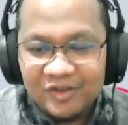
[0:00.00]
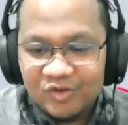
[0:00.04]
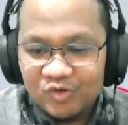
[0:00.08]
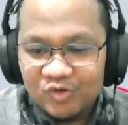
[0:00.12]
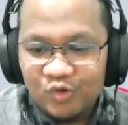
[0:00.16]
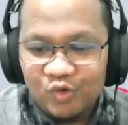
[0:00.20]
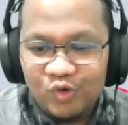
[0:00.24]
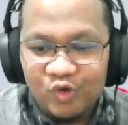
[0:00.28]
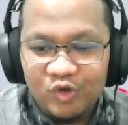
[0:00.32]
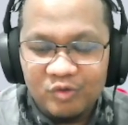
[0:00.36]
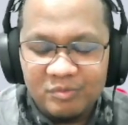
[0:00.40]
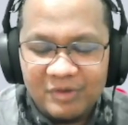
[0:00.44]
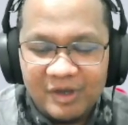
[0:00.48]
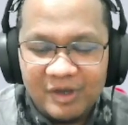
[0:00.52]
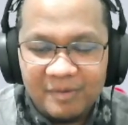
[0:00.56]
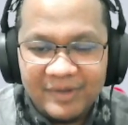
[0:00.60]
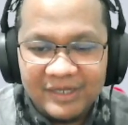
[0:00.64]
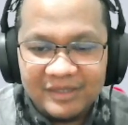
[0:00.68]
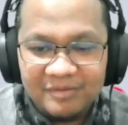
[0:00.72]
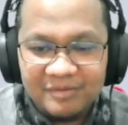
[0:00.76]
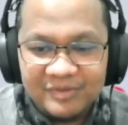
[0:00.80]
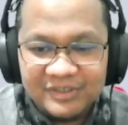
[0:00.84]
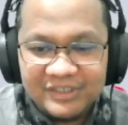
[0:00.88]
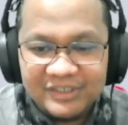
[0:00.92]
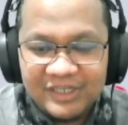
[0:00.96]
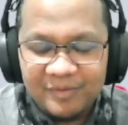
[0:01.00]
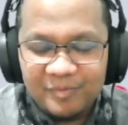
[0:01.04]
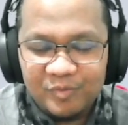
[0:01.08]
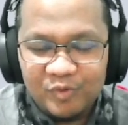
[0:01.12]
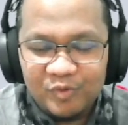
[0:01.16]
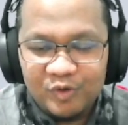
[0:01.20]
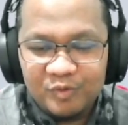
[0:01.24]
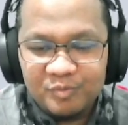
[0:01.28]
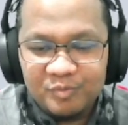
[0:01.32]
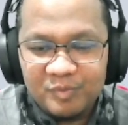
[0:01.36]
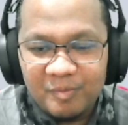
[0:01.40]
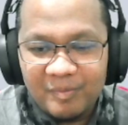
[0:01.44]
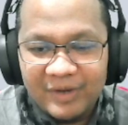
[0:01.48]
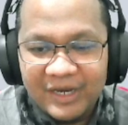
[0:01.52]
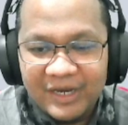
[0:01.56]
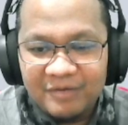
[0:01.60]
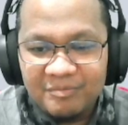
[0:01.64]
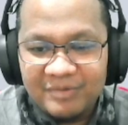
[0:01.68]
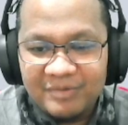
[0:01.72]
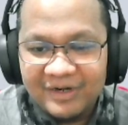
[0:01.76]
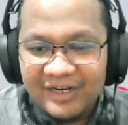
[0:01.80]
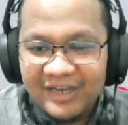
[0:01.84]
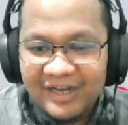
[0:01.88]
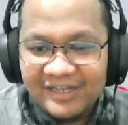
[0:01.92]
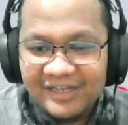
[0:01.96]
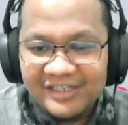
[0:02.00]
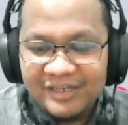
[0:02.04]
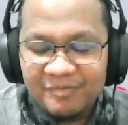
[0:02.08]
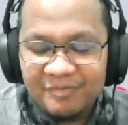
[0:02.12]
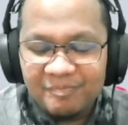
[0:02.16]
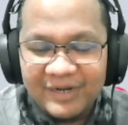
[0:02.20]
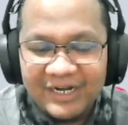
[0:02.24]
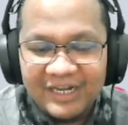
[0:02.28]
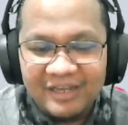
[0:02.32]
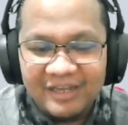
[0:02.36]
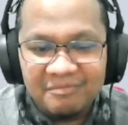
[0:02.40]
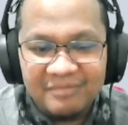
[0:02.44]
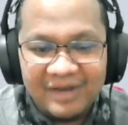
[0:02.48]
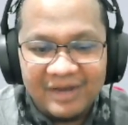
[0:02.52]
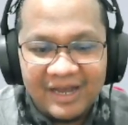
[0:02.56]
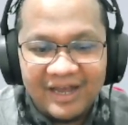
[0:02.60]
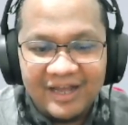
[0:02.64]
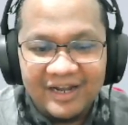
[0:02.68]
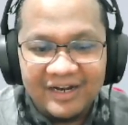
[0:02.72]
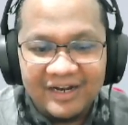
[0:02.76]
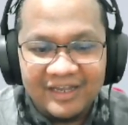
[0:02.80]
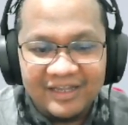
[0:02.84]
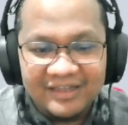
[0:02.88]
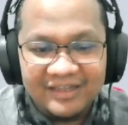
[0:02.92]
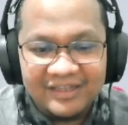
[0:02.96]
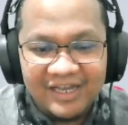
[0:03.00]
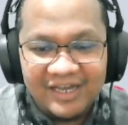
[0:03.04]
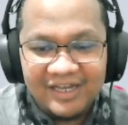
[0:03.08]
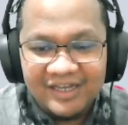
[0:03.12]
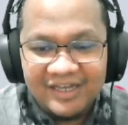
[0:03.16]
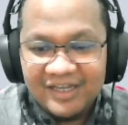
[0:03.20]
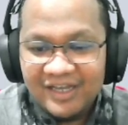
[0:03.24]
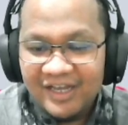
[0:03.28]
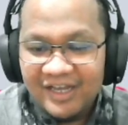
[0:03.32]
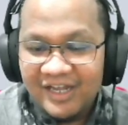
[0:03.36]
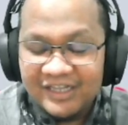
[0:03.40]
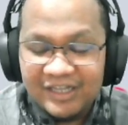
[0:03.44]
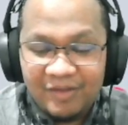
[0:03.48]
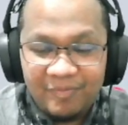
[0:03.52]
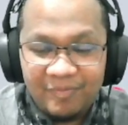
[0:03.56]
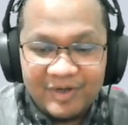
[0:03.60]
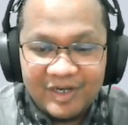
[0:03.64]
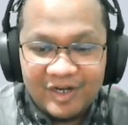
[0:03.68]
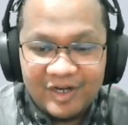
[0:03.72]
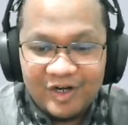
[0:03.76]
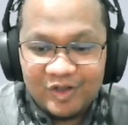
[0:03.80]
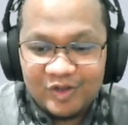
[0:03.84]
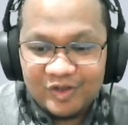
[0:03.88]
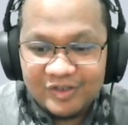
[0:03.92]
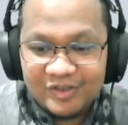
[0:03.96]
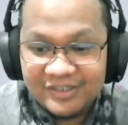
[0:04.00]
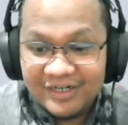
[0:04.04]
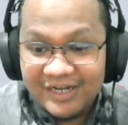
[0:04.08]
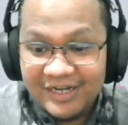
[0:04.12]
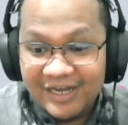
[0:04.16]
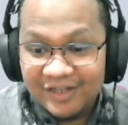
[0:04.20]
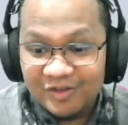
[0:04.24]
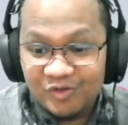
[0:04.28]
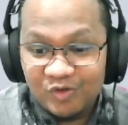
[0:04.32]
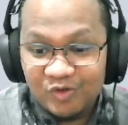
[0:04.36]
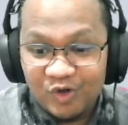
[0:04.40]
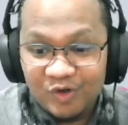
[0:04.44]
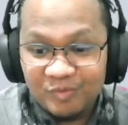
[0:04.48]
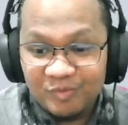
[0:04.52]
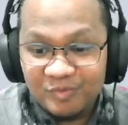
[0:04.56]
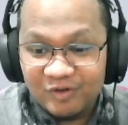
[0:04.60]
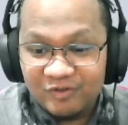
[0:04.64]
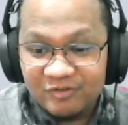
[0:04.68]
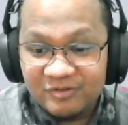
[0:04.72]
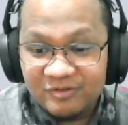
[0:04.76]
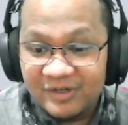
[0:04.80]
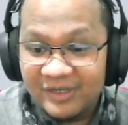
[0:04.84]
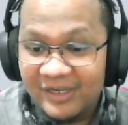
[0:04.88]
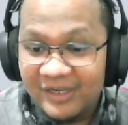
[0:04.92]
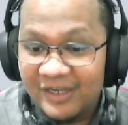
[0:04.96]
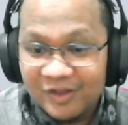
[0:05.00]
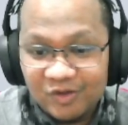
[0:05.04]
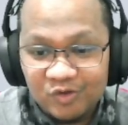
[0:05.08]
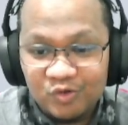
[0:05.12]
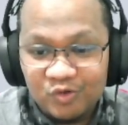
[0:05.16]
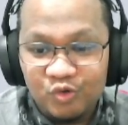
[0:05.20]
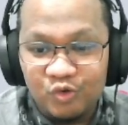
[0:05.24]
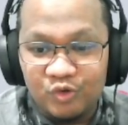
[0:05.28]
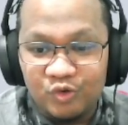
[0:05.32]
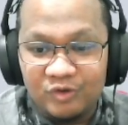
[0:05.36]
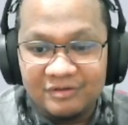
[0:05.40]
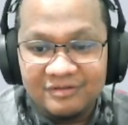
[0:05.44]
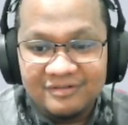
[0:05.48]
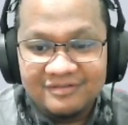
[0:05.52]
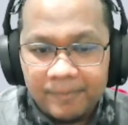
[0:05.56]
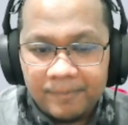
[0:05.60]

Turun Mamat meskipun pemain bergaji paling mahal kita tapi kalau sedang turun performanya turun.